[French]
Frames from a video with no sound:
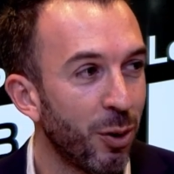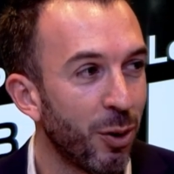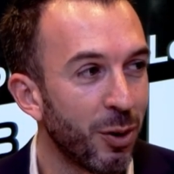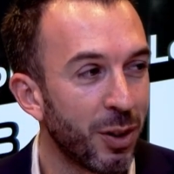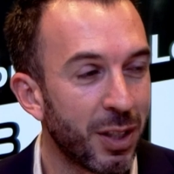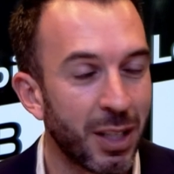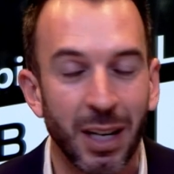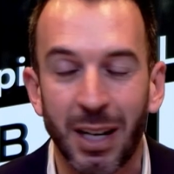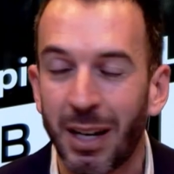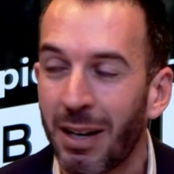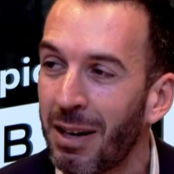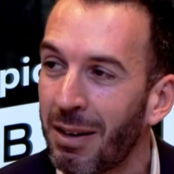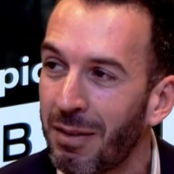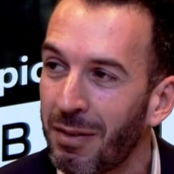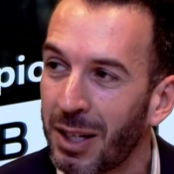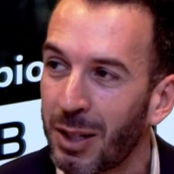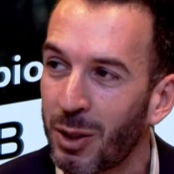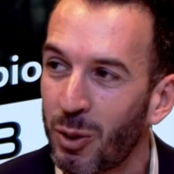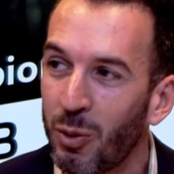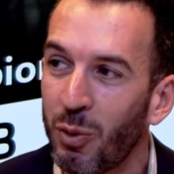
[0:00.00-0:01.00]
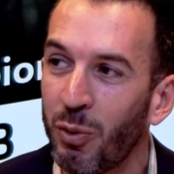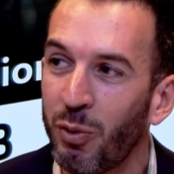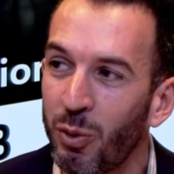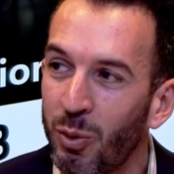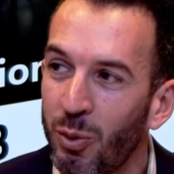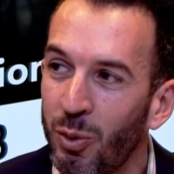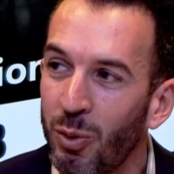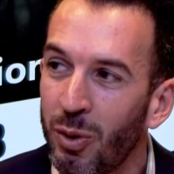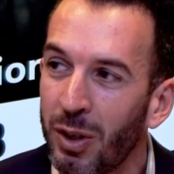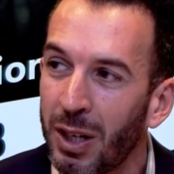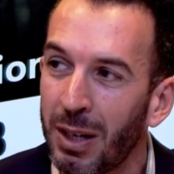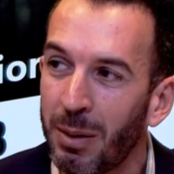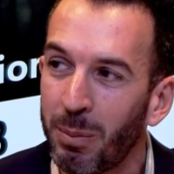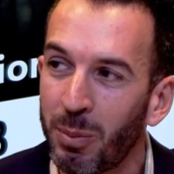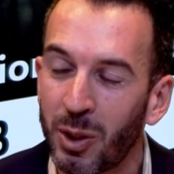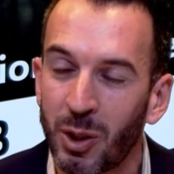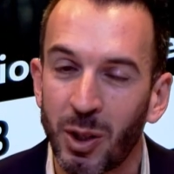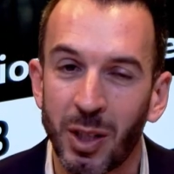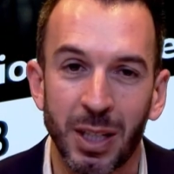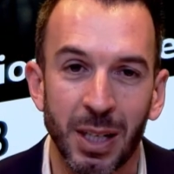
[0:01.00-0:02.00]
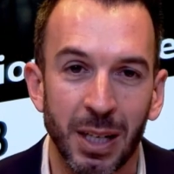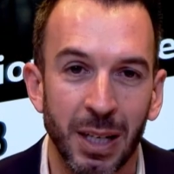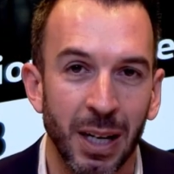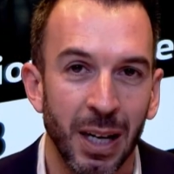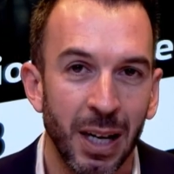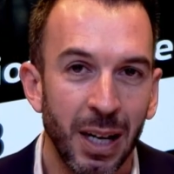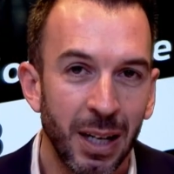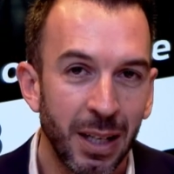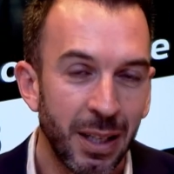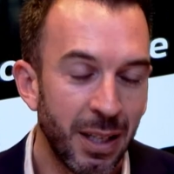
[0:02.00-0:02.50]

dans sa version future, hein, puisqu'il s'est